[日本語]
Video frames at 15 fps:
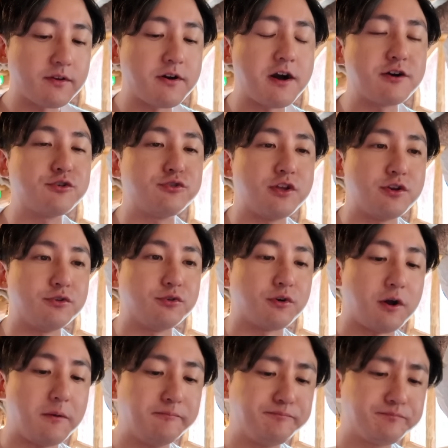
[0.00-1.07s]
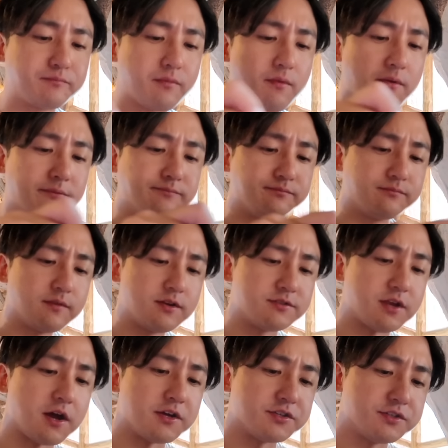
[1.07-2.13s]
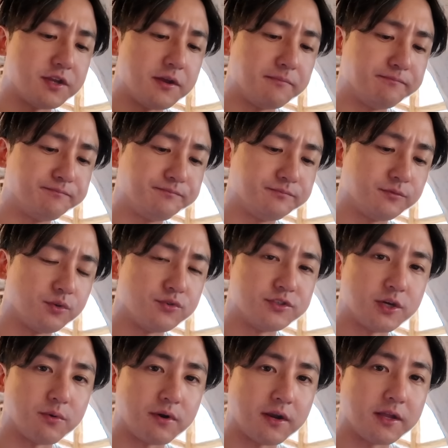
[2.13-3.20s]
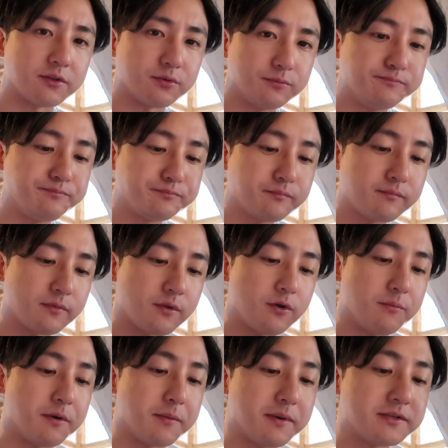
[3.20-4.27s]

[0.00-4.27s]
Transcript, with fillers: カクテルとか探して飲んじゃおうかなと思い